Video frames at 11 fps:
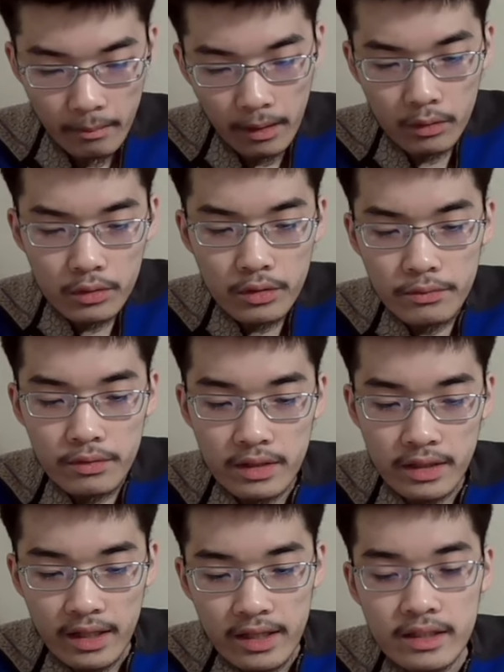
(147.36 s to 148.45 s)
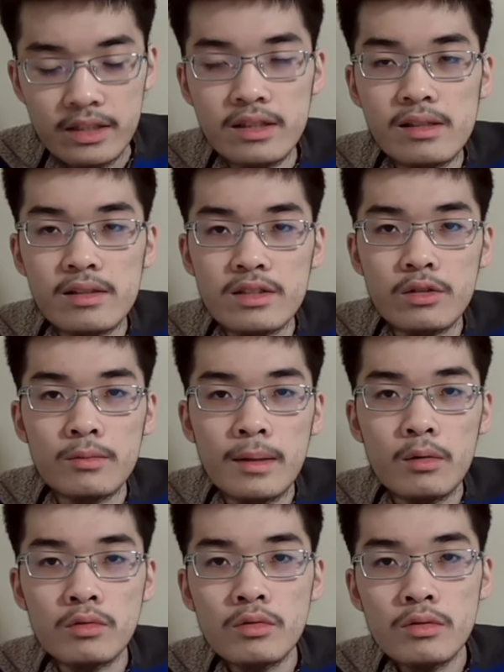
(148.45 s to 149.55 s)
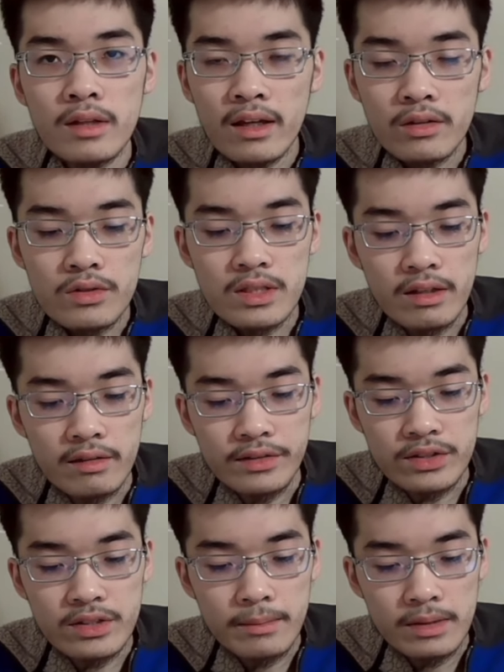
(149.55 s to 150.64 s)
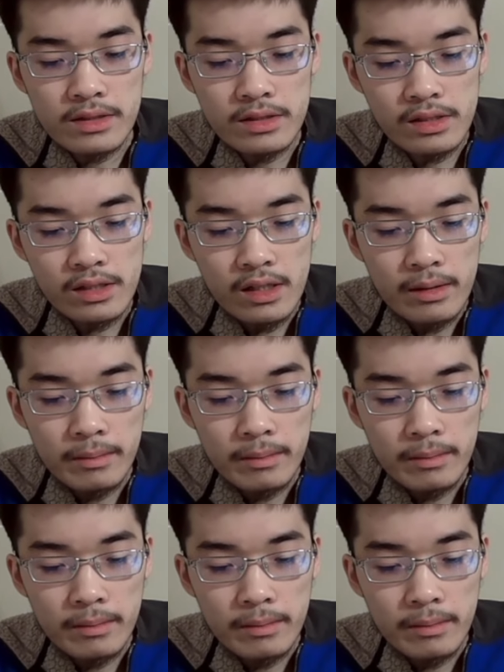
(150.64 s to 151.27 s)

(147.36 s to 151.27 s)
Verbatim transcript: まあ、こういうふうに言ってるんですけど、まあ、この内容自体はですね、別に、